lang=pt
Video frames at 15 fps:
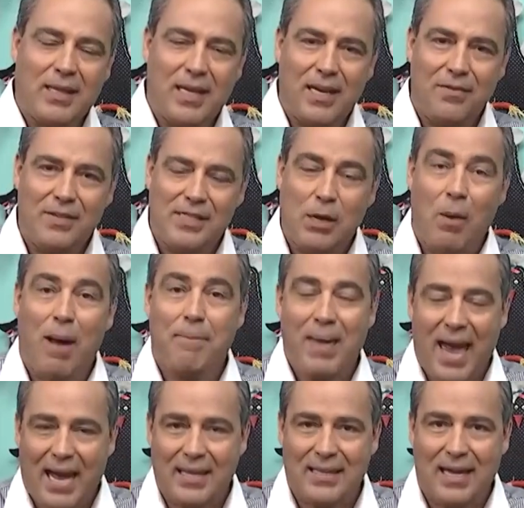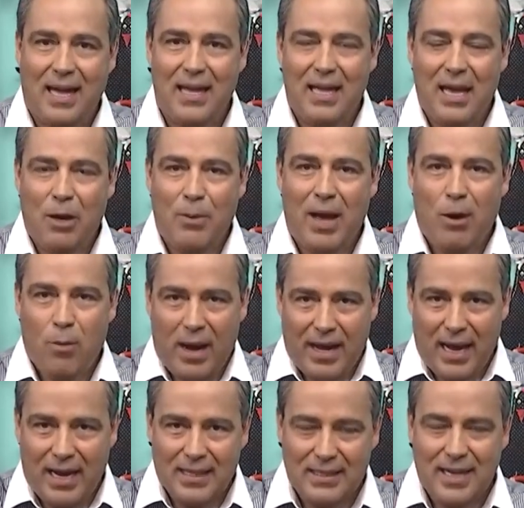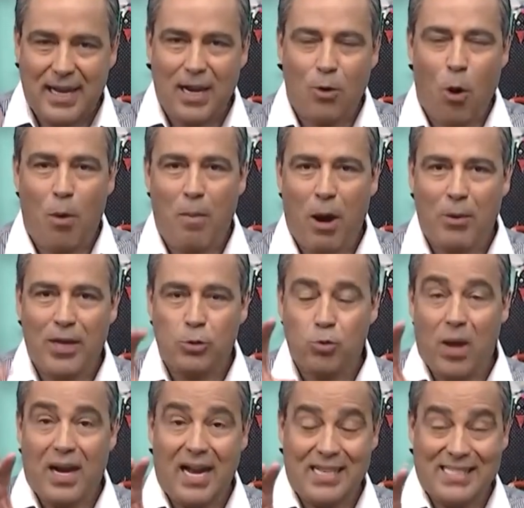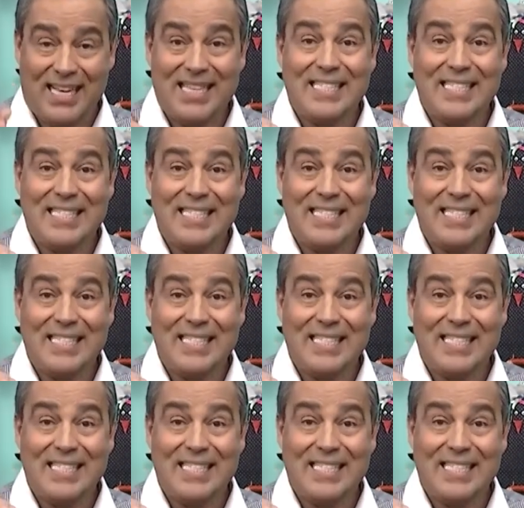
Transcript: televisão aberta, não é com aquela antena normal na sua casa.